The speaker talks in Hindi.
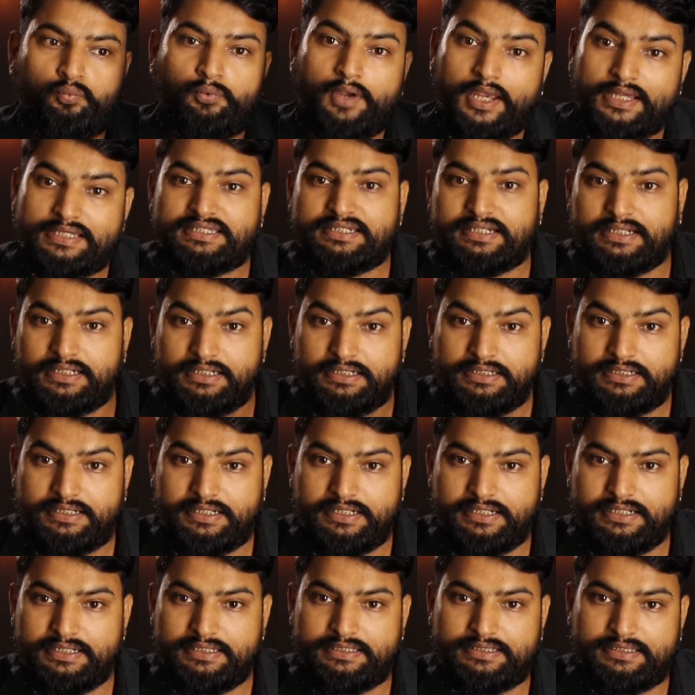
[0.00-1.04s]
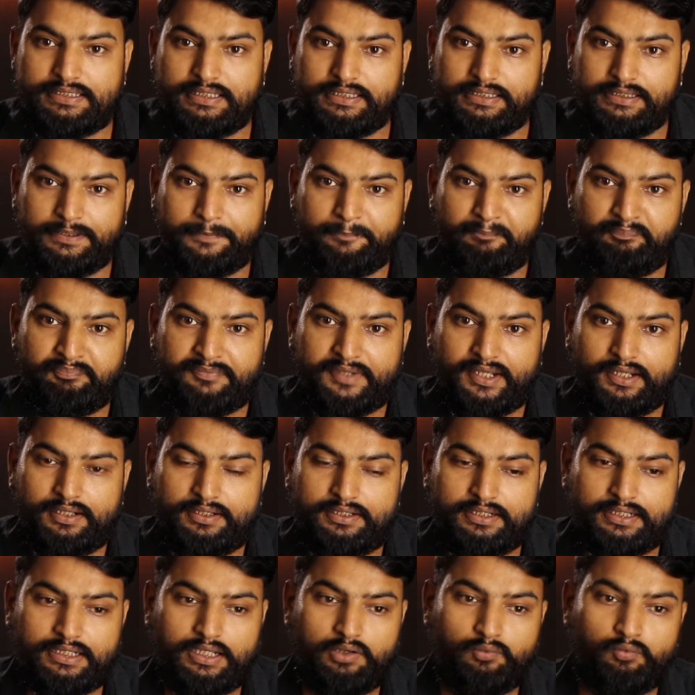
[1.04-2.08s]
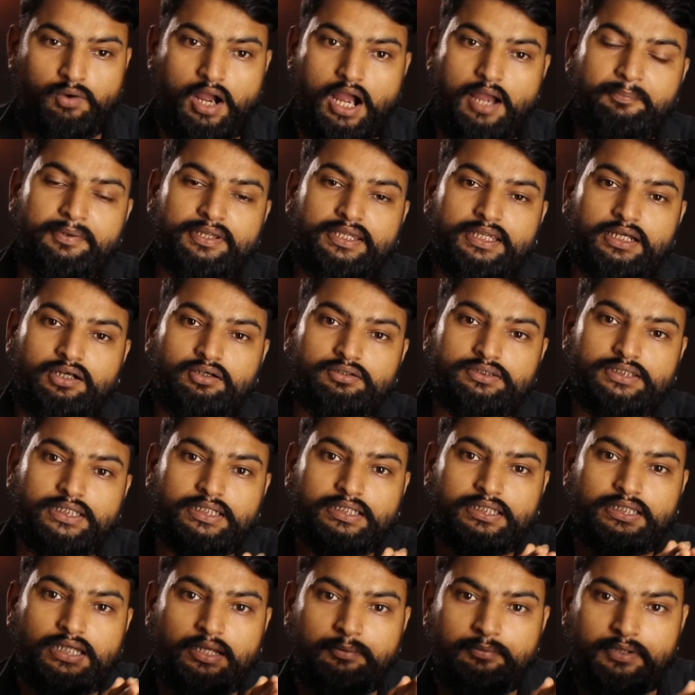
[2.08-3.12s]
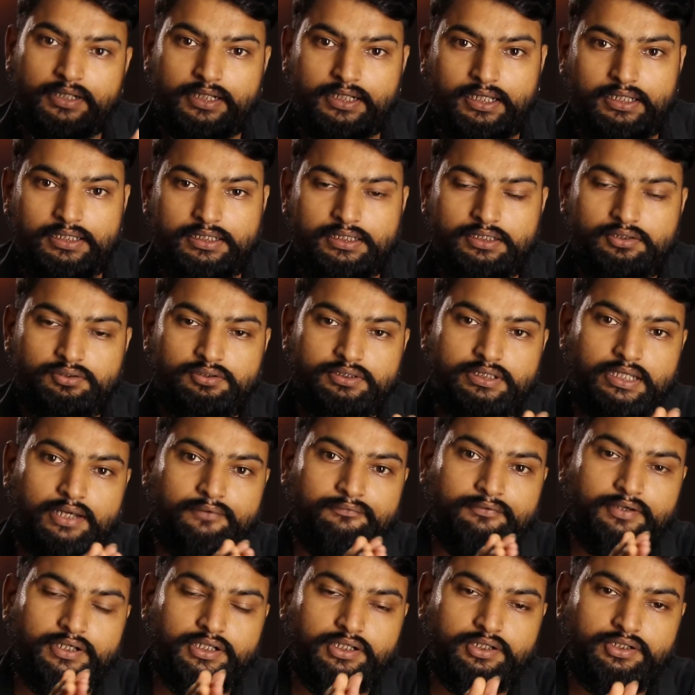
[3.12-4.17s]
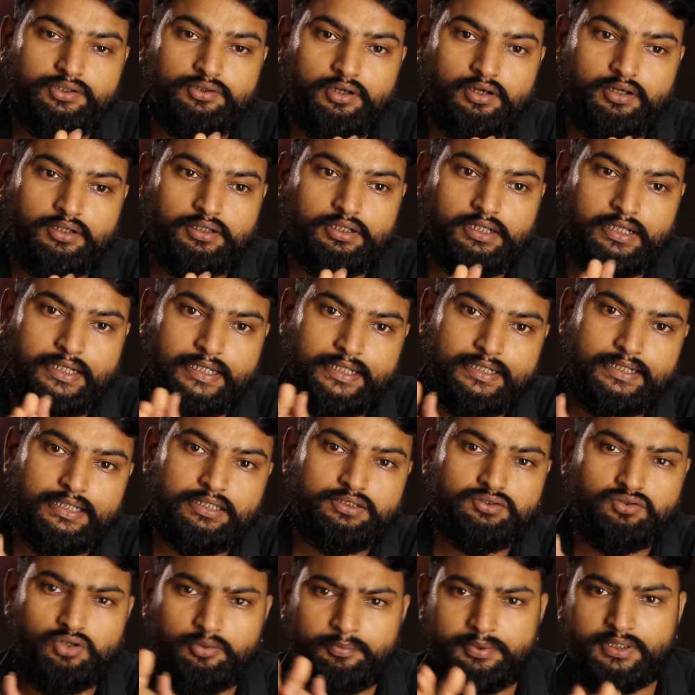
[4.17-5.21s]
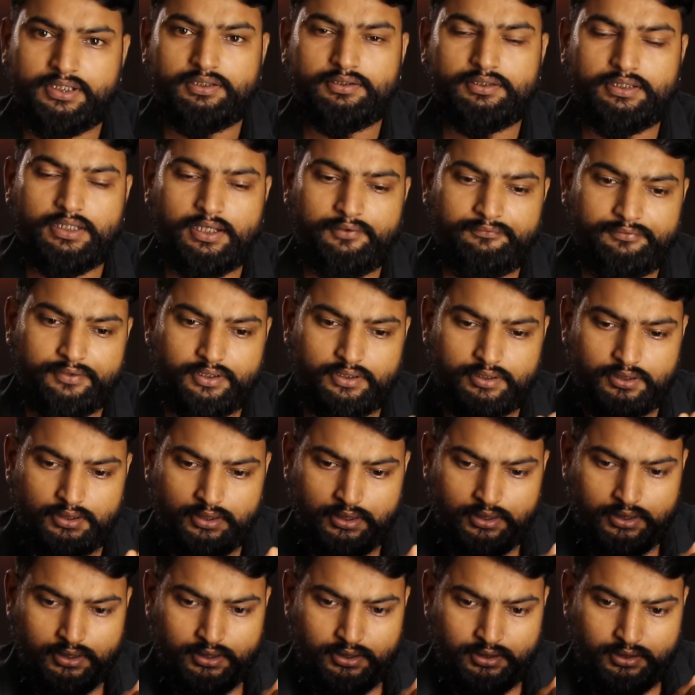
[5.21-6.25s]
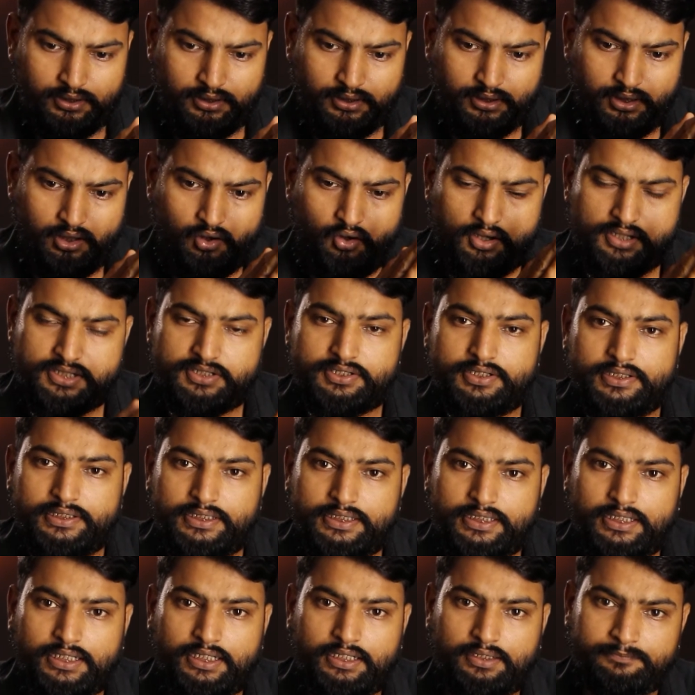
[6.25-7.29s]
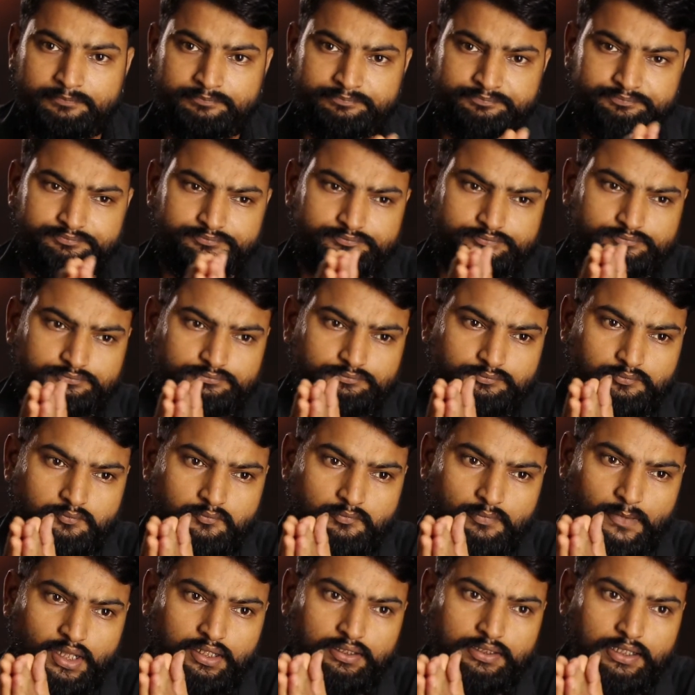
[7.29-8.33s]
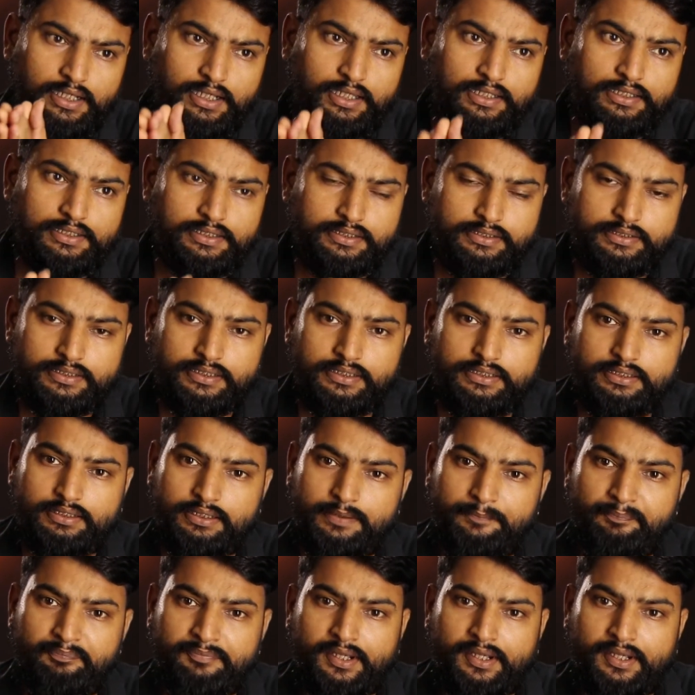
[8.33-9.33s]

वेस्ट कंट्रीज से ठीक है वहां पे क्या होता है कि अमेरिका ले लो या फिर न्यूयॉर्क कनाडा जो भी या फिर ऑस्ट्रेलिया या लंदन